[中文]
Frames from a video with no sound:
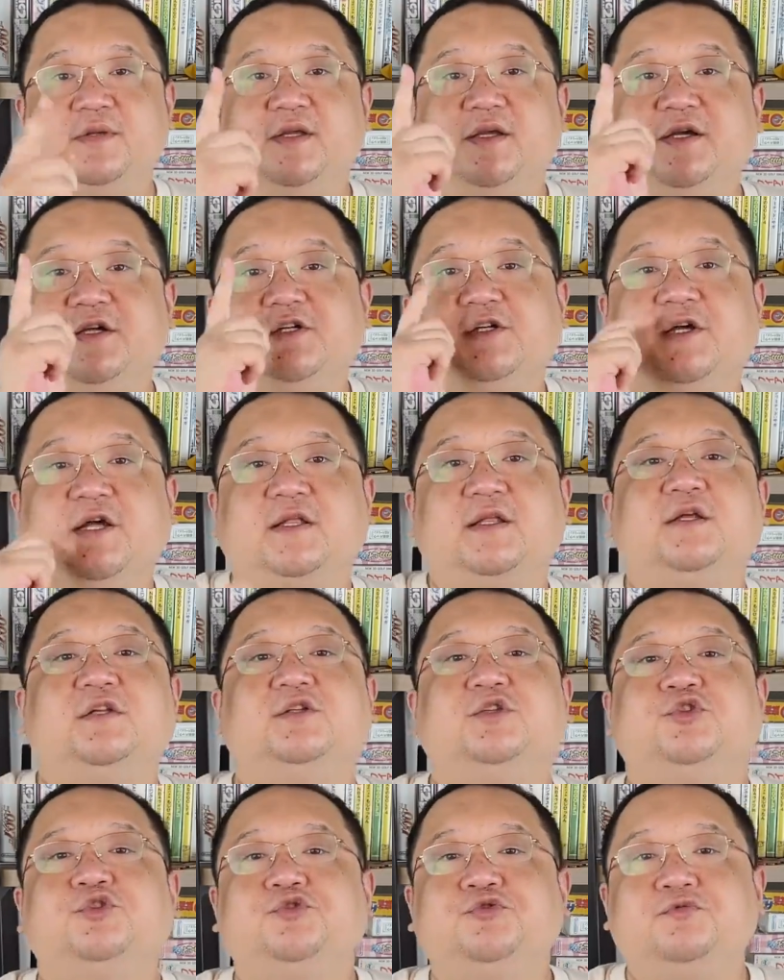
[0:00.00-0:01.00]
一个是看它
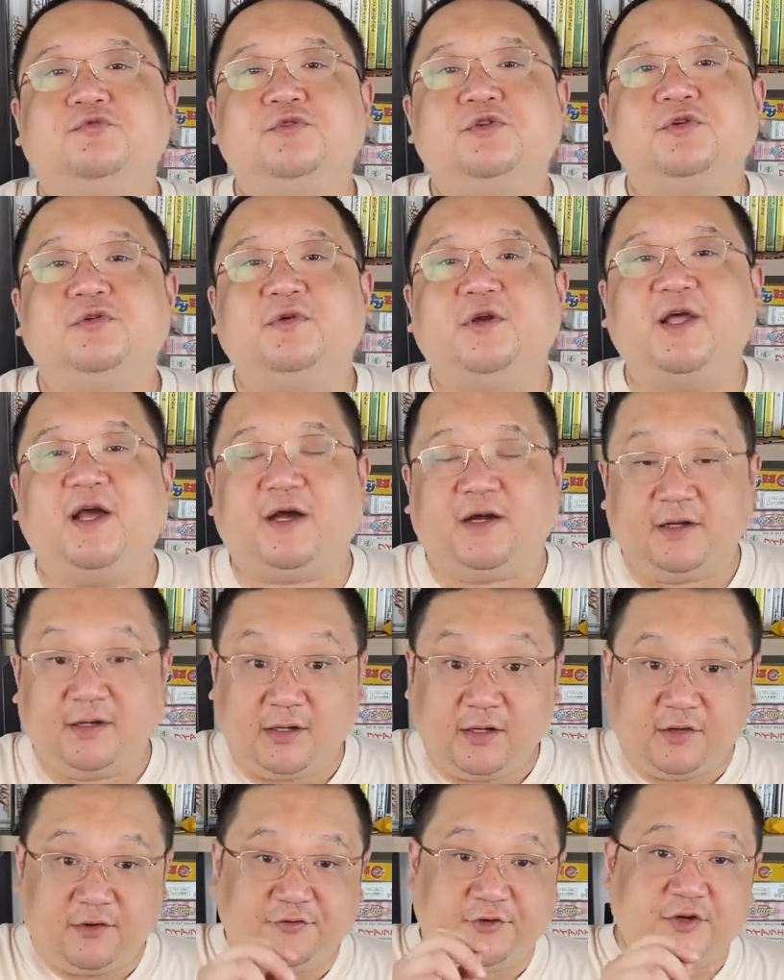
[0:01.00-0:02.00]
的出肉量，
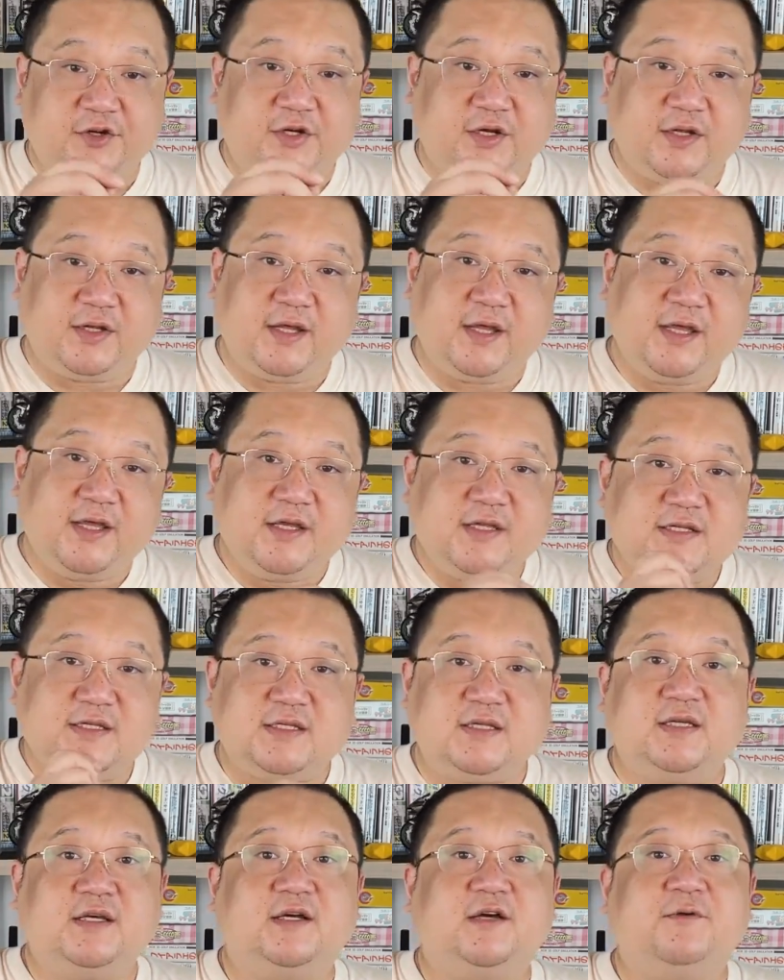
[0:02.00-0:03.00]
分成 A
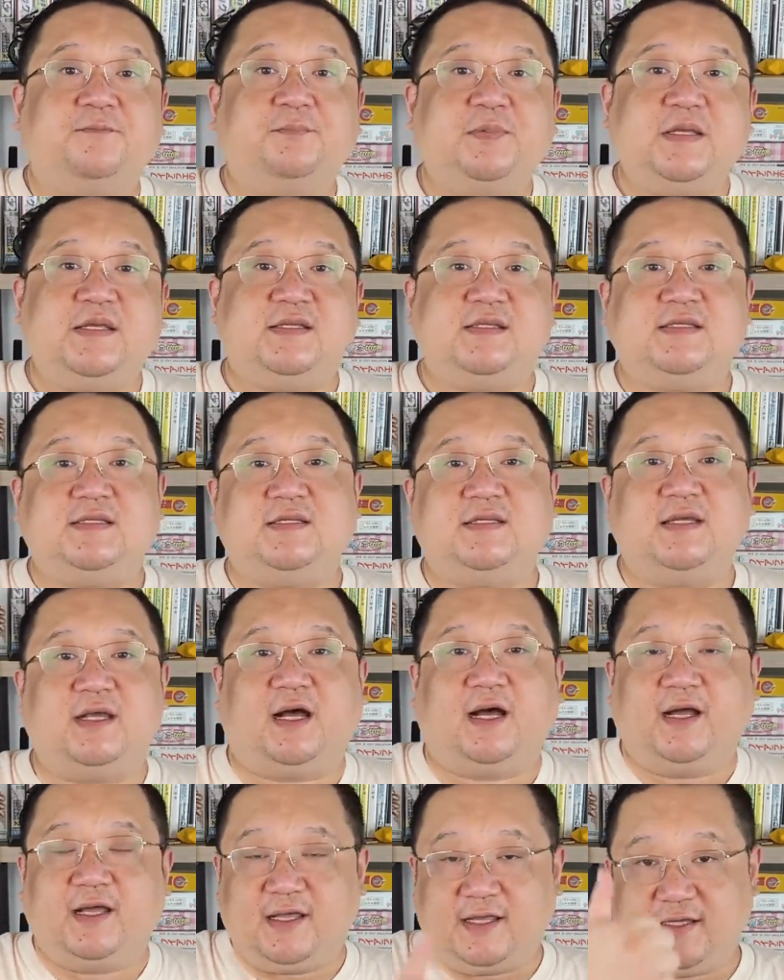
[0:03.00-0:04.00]
级和 B 级
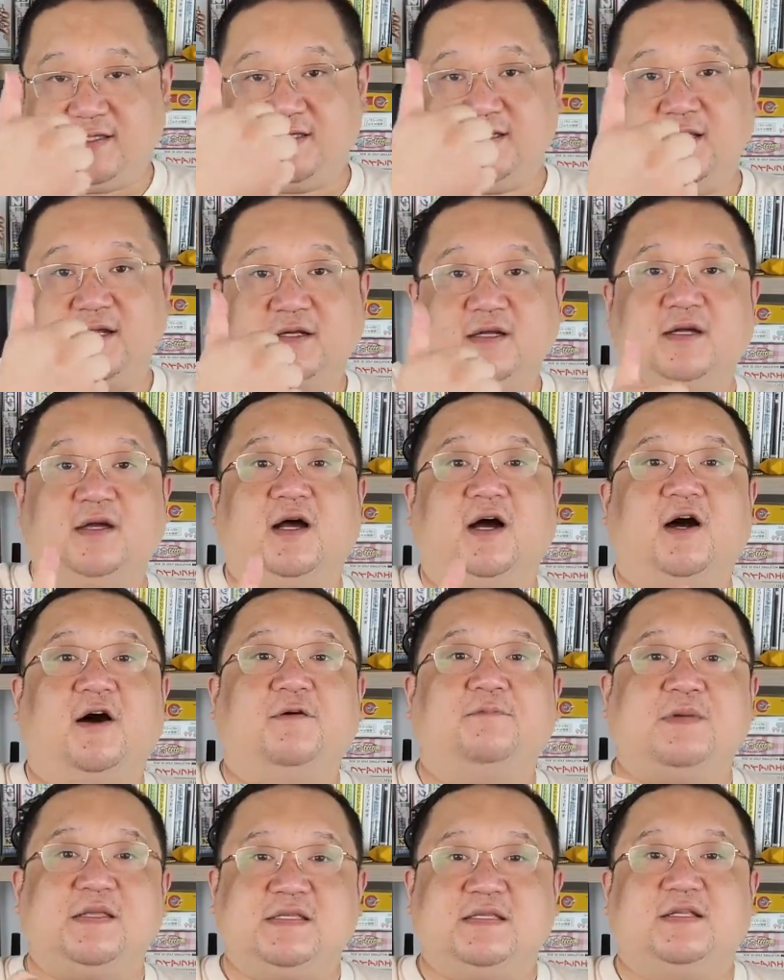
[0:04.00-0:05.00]
啊，A 级的更
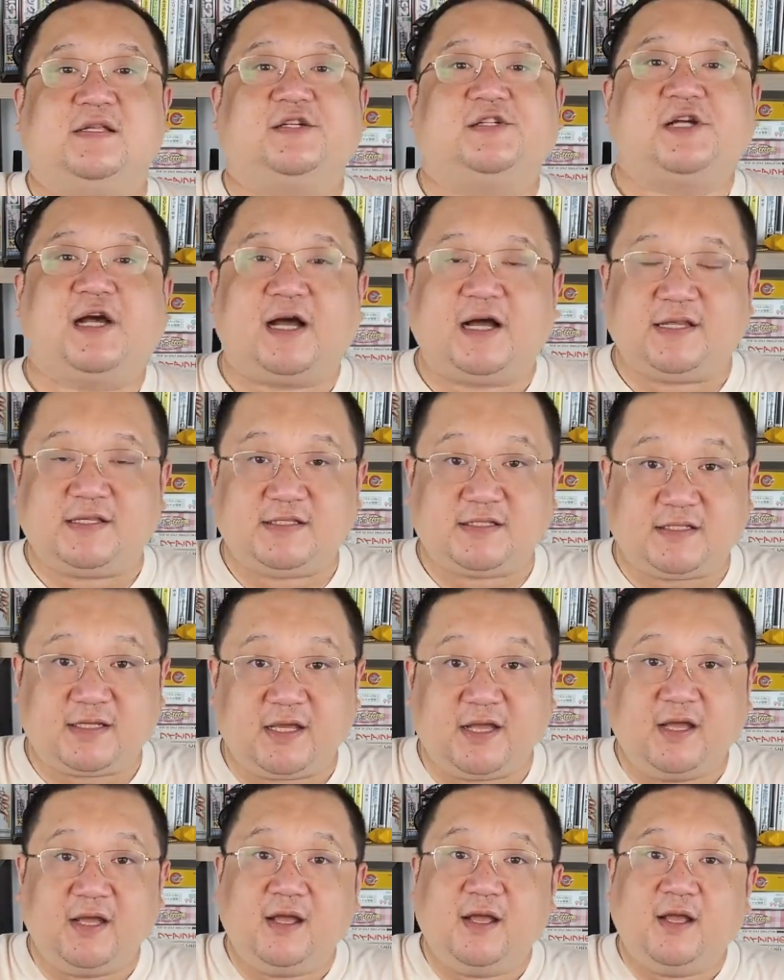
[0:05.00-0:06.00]
好，B 级的差一些；